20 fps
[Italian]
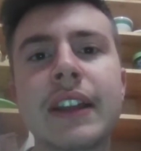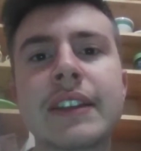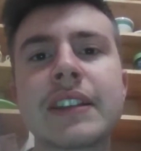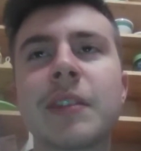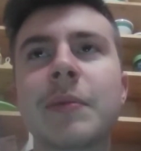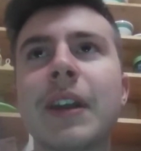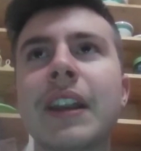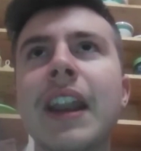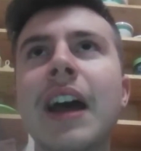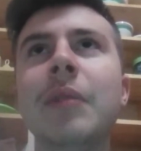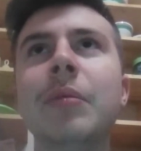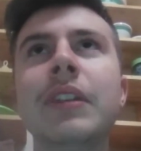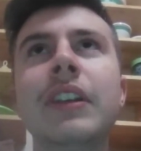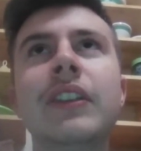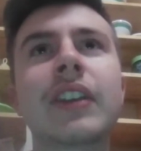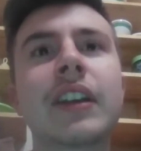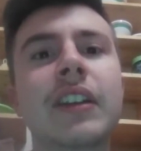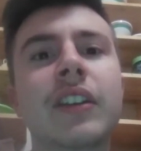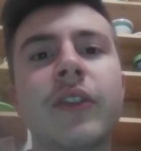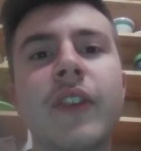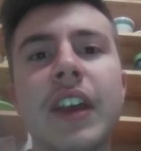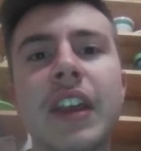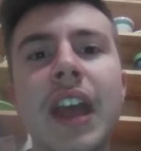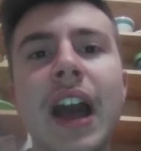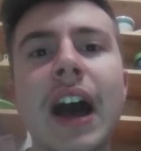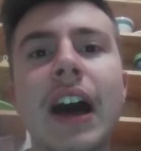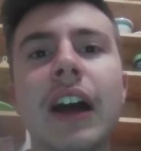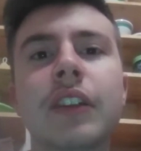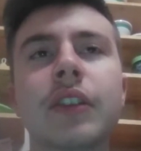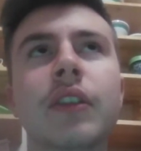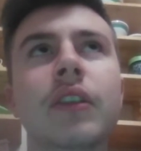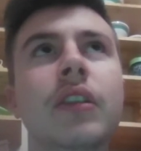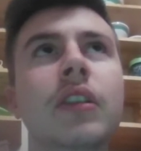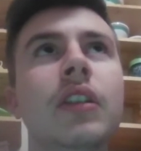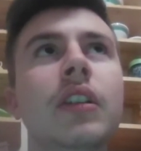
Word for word: ma il Napoli si è risvegliato,